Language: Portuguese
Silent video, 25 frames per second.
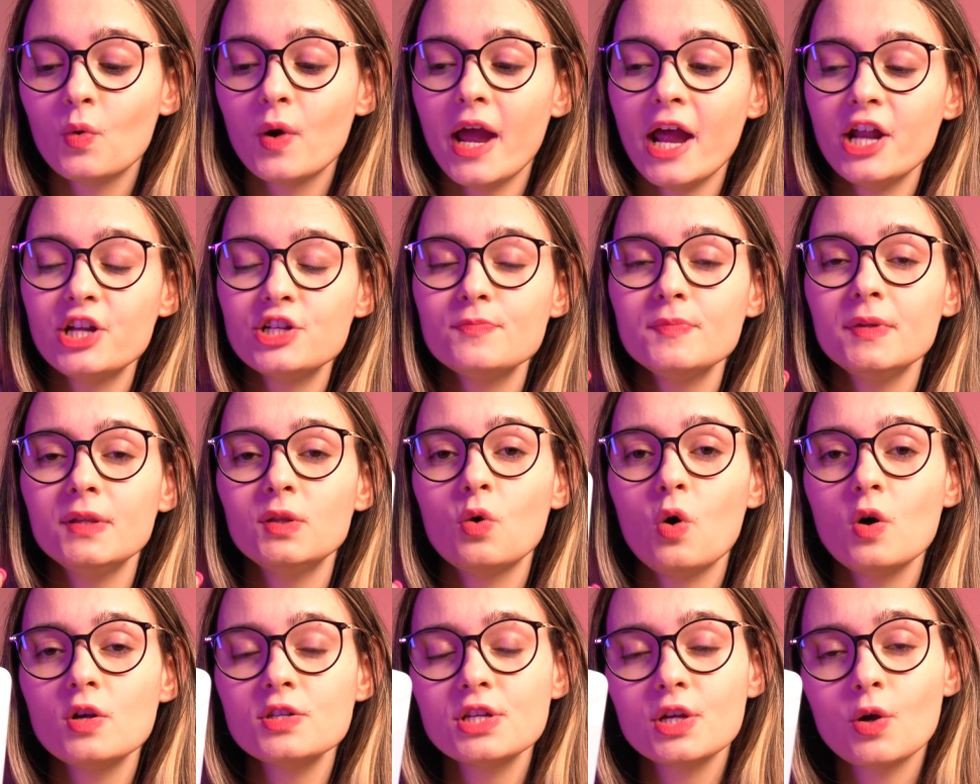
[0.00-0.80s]
O Redmi
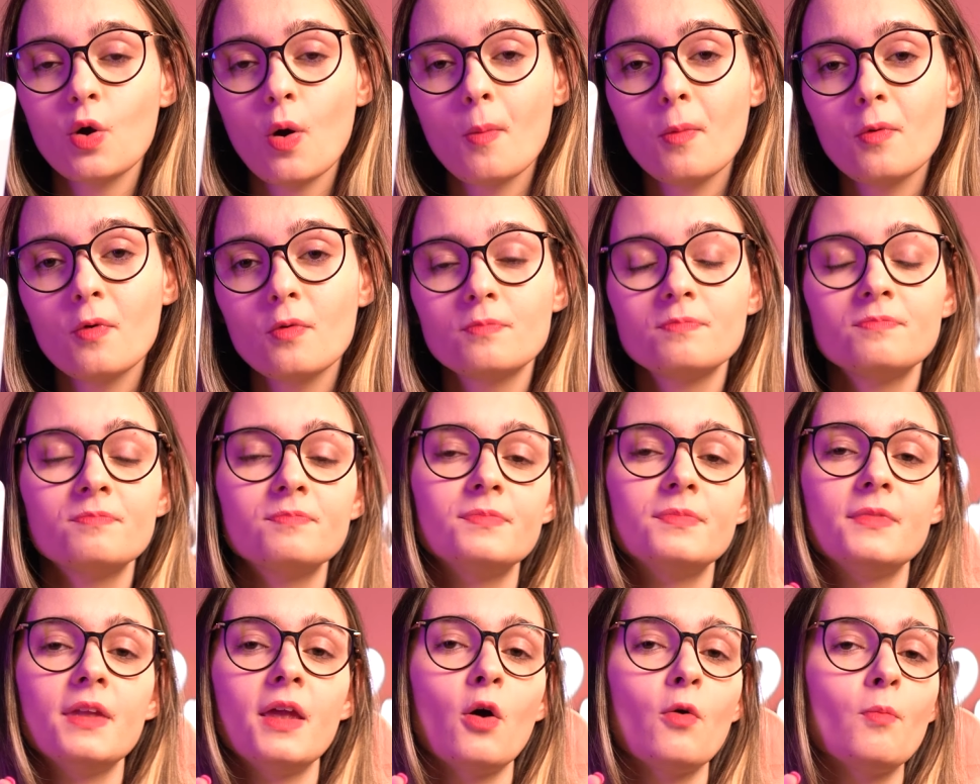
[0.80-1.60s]
12, como
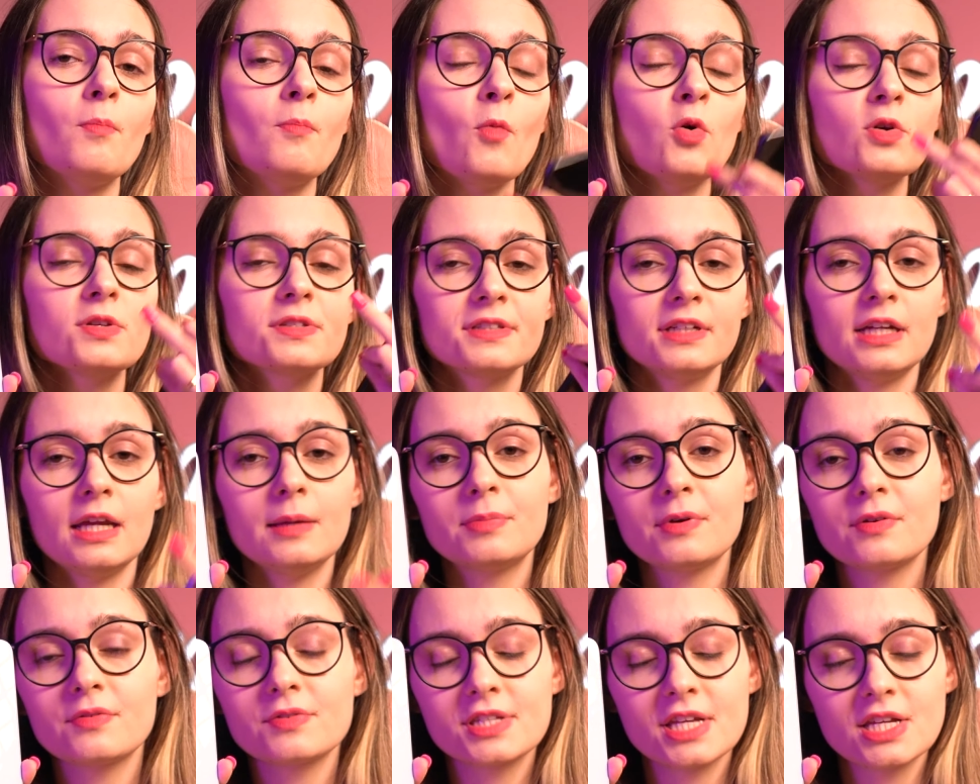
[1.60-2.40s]
eu mostrei
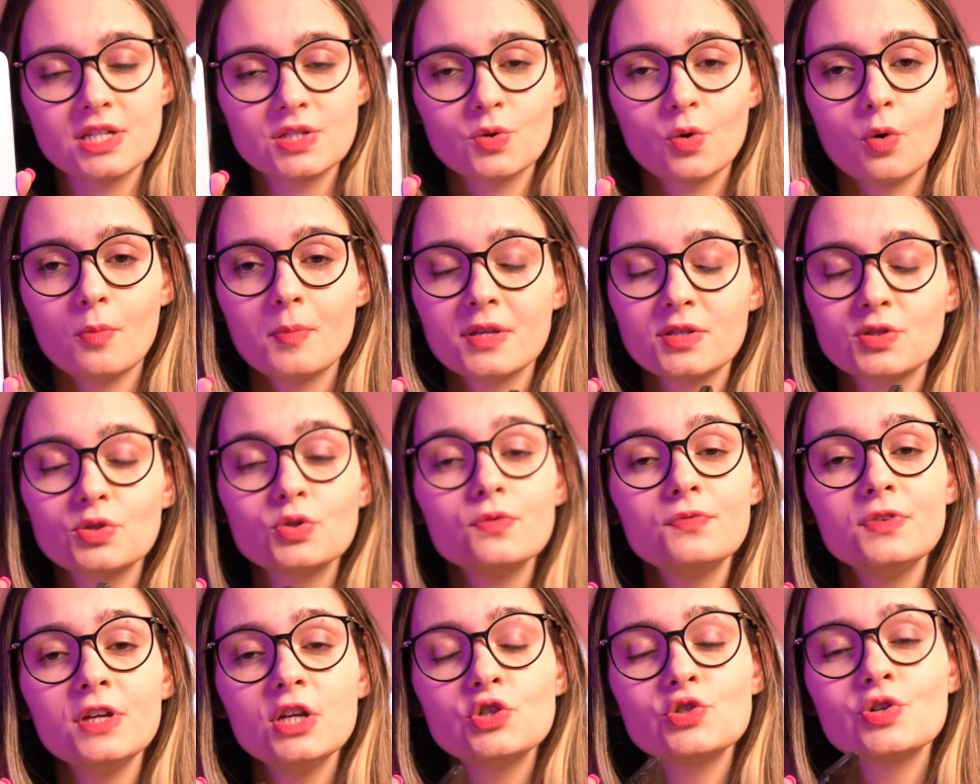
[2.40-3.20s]
para vocês no começo
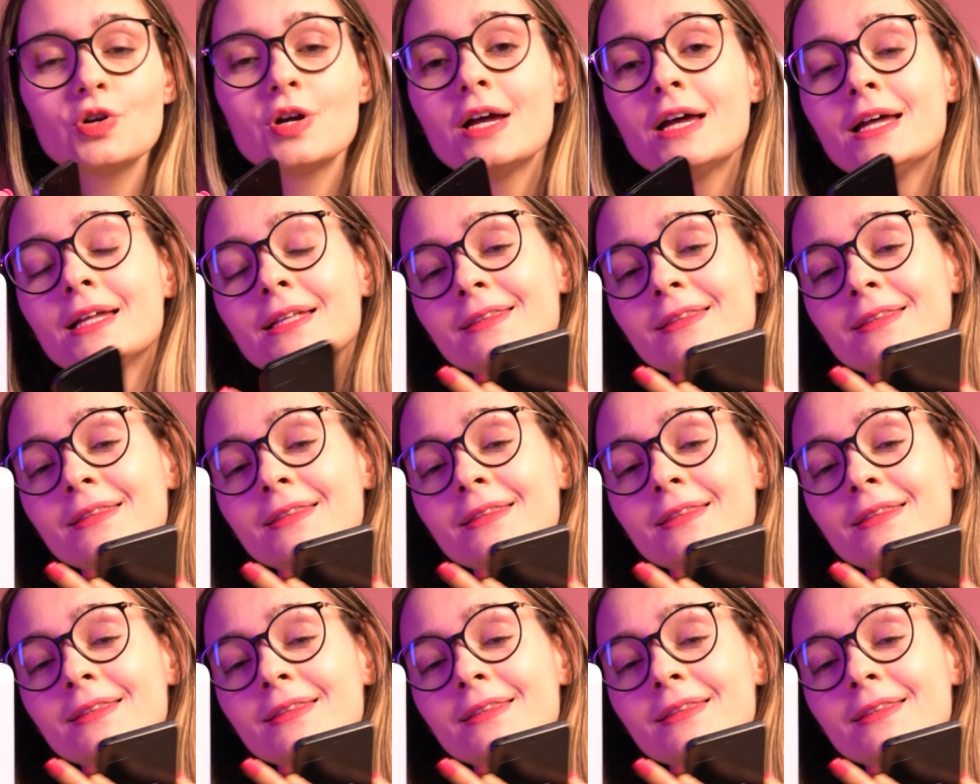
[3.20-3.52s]
do vídeo,